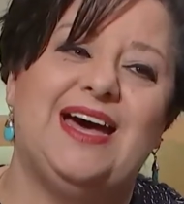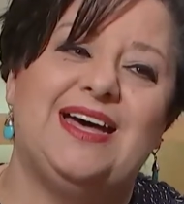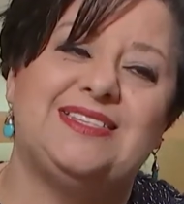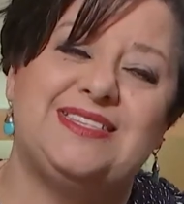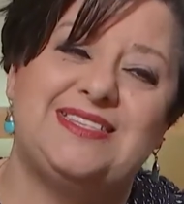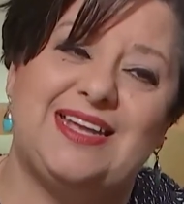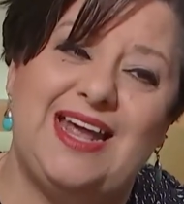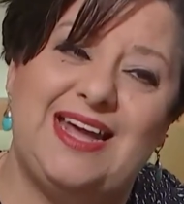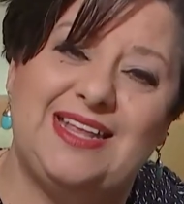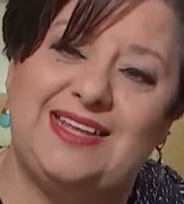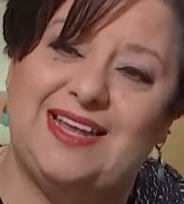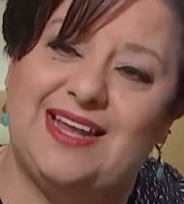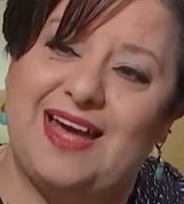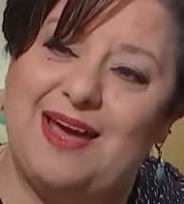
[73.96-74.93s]
الصلاة
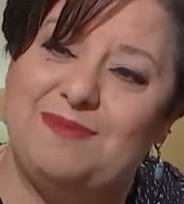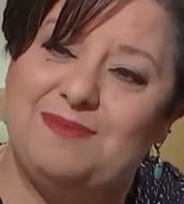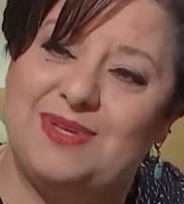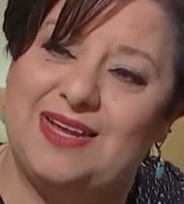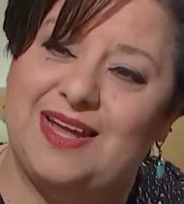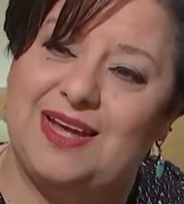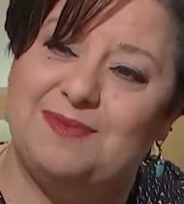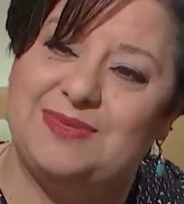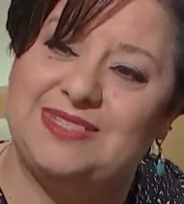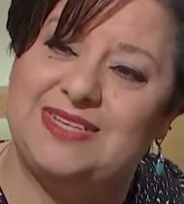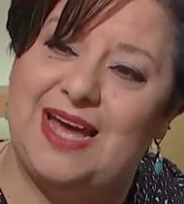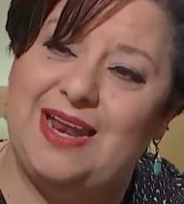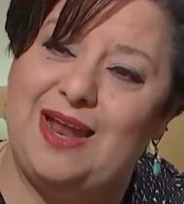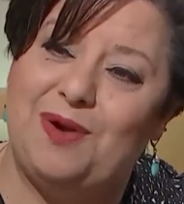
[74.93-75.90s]
الخم... الخمس
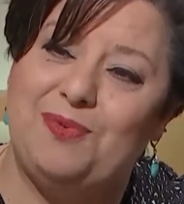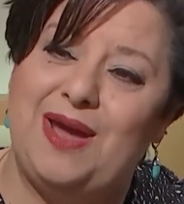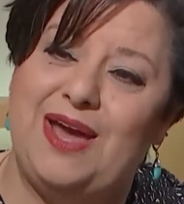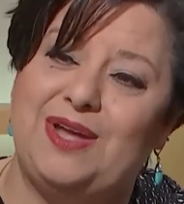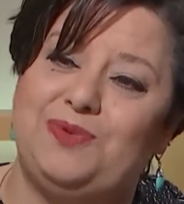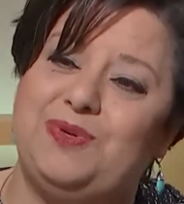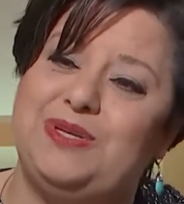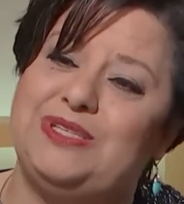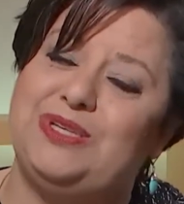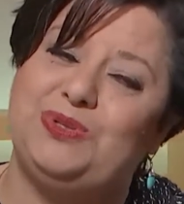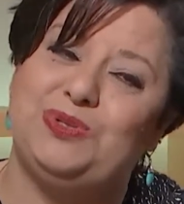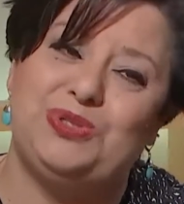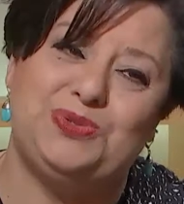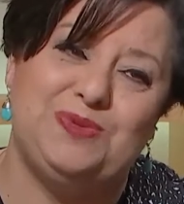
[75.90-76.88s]
صلوات
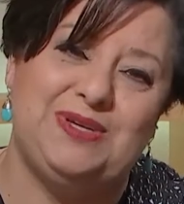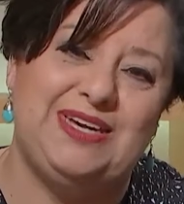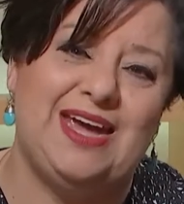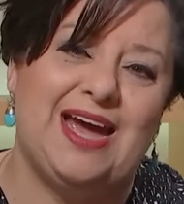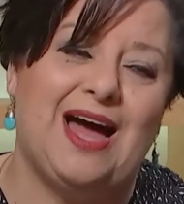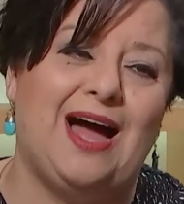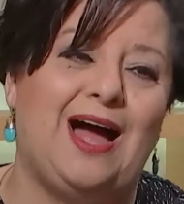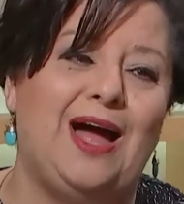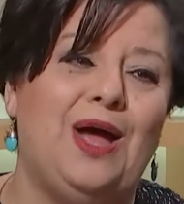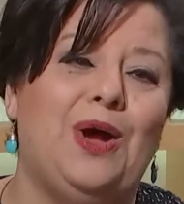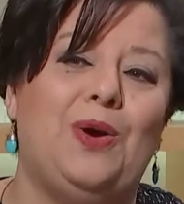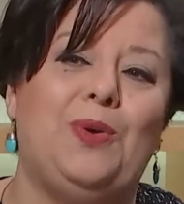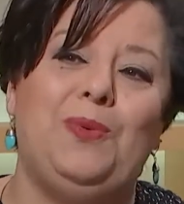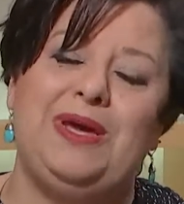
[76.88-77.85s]
ويزيدوا شوية
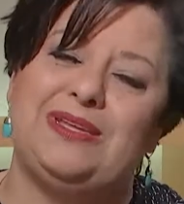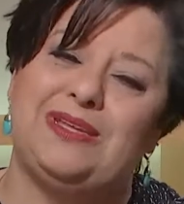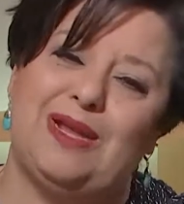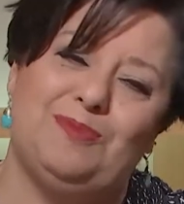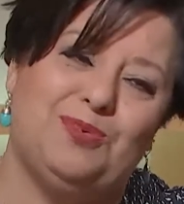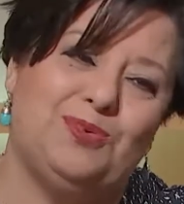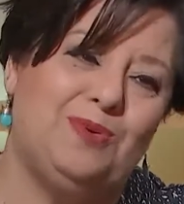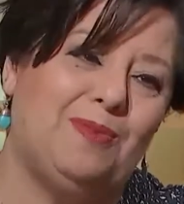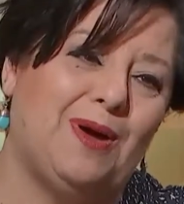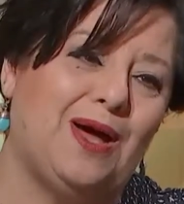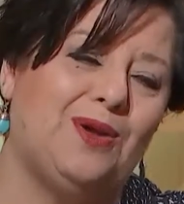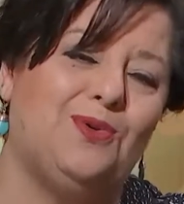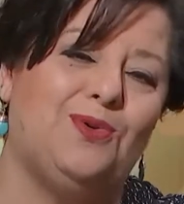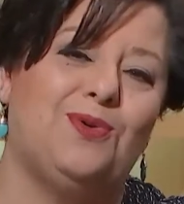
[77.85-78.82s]
ويطلبوا
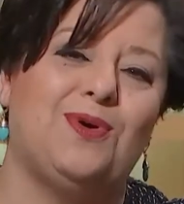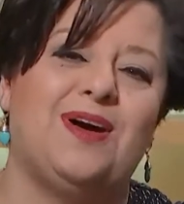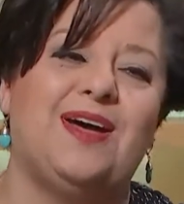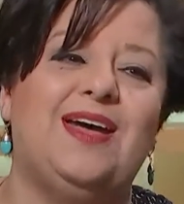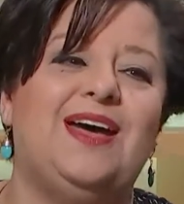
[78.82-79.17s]
المخلوق